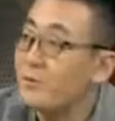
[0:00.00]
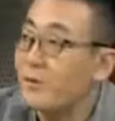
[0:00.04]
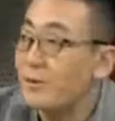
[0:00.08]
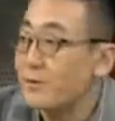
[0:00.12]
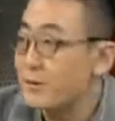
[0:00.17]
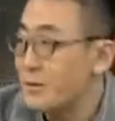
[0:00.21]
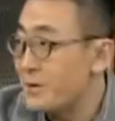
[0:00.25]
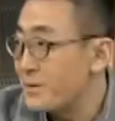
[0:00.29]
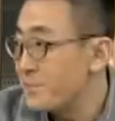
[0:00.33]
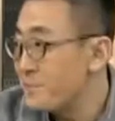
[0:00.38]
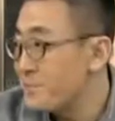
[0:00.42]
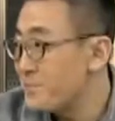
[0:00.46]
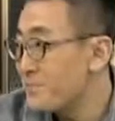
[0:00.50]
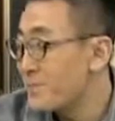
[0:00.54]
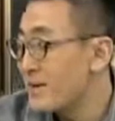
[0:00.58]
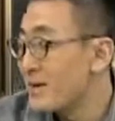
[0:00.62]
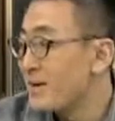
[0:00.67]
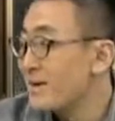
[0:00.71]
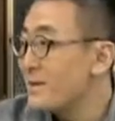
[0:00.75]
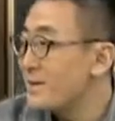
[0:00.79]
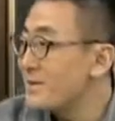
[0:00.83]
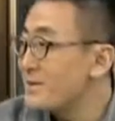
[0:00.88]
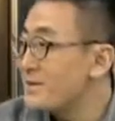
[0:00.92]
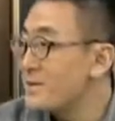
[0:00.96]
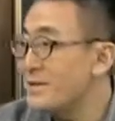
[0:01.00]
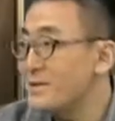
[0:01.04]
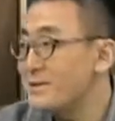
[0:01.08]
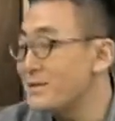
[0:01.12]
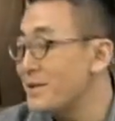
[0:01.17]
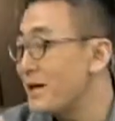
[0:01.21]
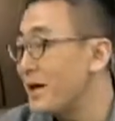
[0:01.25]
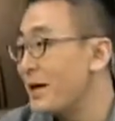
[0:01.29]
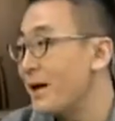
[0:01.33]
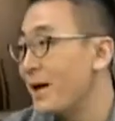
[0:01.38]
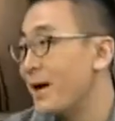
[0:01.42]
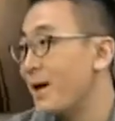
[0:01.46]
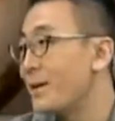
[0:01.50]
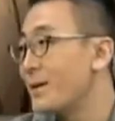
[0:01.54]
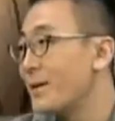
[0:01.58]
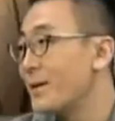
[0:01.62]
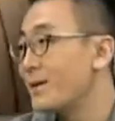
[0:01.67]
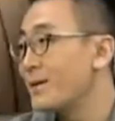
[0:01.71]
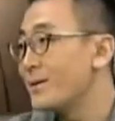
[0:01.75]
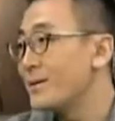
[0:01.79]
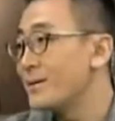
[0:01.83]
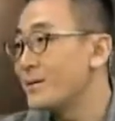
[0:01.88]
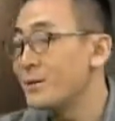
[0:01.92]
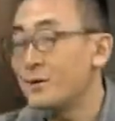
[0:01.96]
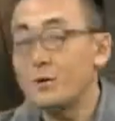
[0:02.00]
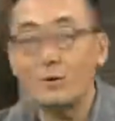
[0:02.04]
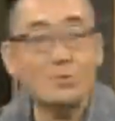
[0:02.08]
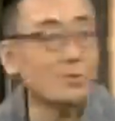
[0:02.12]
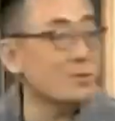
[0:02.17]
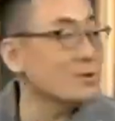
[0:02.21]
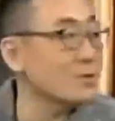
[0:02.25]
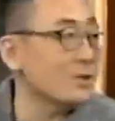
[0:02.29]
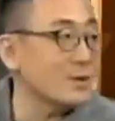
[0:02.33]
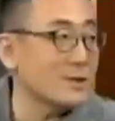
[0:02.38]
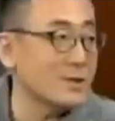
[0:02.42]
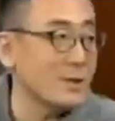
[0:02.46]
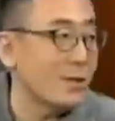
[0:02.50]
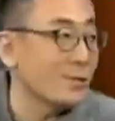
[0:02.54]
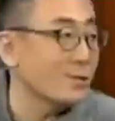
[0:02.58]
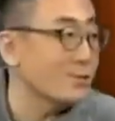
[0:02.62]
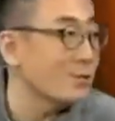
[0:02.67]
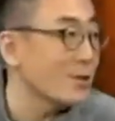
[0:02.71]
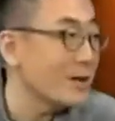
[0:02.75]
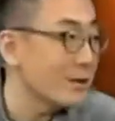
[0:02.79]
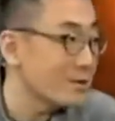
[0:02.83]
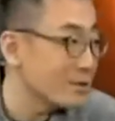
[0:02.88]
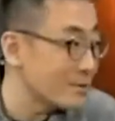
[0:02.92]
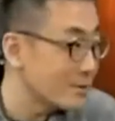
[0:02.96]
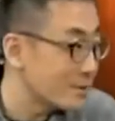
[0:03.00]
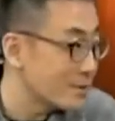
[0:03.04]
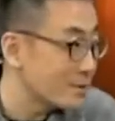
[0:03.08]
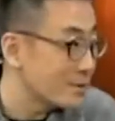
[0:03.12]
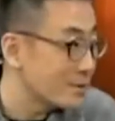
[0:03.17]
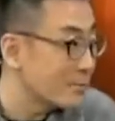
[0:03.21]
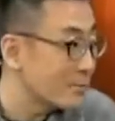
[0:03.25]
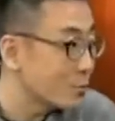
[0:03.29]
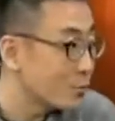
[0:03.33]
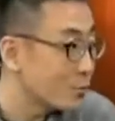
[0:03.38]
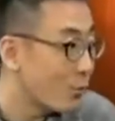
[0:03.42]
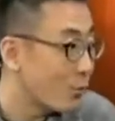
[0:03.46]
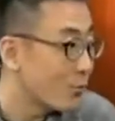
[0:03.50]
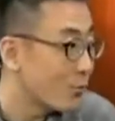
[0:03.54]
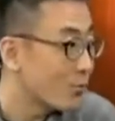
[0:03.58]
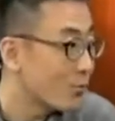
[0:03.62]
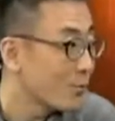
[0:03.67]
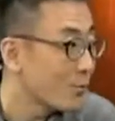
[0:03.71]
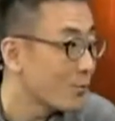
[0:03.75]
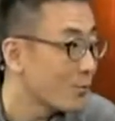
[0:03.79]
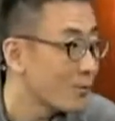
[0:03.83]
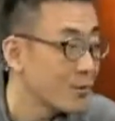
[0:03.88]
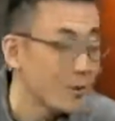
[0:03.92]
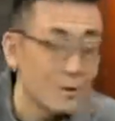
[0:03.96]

一方人”，现在啊，你都不知道养出来的是什么种。